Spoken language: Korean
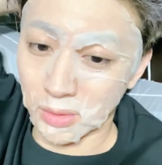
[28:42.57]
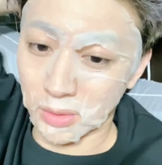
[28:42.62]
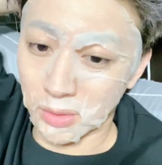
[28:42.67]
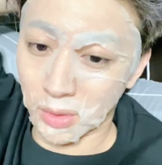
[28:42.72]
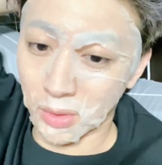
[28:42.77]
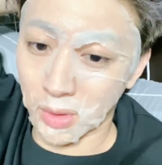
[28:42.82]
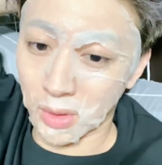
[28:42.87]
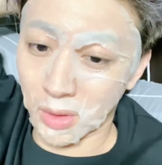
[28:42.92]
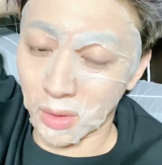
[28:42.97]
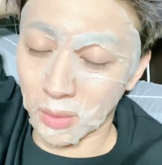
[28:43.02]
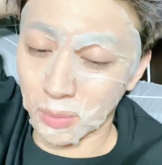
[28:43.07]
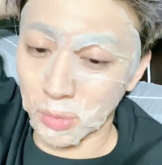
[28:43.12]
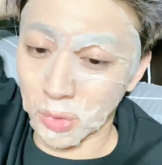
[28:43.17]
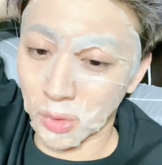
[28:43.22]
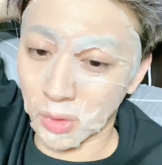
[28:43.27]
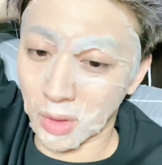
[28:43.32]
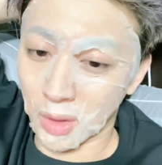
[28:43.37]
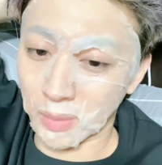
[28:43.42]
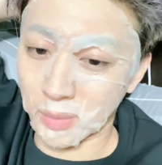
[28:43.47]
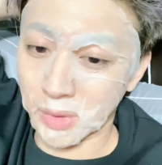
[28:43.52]
저야
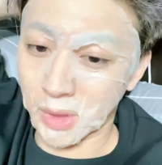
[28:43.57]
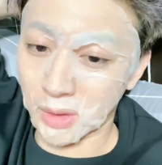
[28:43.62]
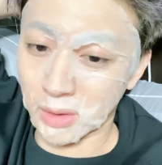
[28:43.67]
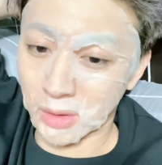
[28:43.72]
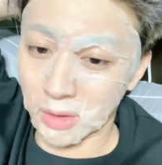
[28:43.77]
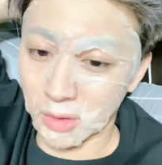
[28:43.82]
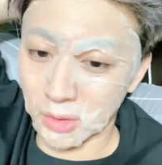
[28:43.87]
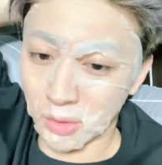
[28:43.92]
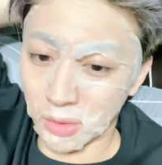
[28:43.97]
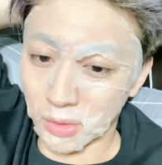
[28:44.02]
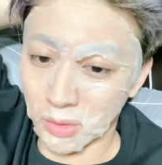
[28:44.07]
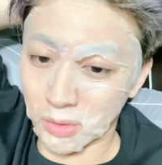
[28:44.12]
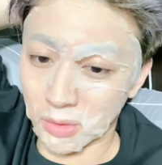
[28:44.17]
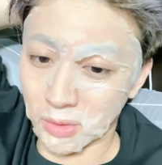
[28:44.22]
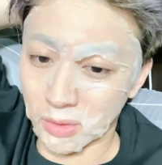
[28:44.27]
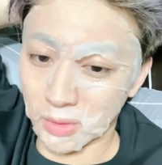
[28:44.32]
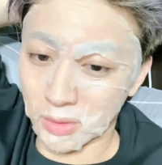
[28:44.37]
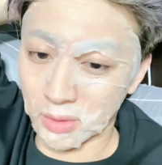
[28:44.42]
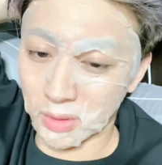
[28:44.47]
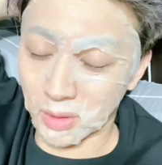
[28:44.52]
엄청 감사드리죠.
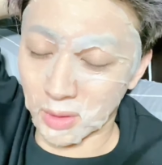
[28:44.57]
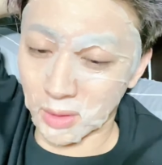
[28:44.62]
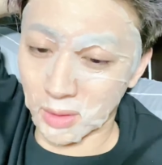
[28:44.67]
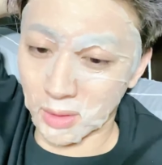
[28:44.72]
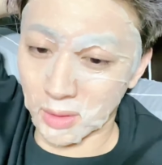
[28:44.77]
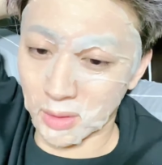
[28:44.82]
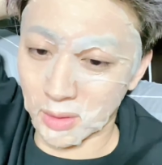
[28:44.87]
네.